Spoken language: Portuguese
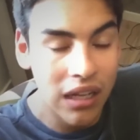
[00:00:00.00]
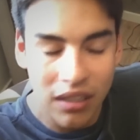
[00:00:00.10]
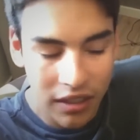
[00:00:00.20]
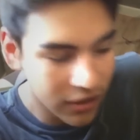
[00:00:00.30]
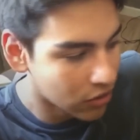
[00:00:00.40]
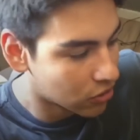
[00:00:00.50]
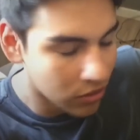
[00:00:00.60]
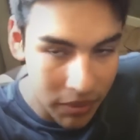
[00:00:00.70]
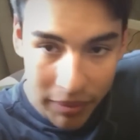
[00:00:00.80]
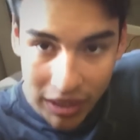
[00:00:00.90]
Fala
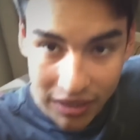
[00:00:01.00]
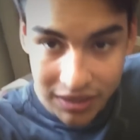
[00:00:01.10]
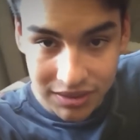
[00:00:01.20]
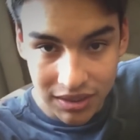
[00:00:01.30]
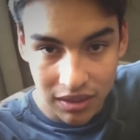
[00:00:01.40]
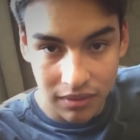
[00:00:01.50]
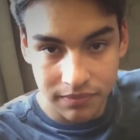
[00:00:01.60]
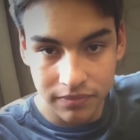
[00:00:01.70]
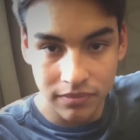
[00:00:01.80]
YouTube, beleza?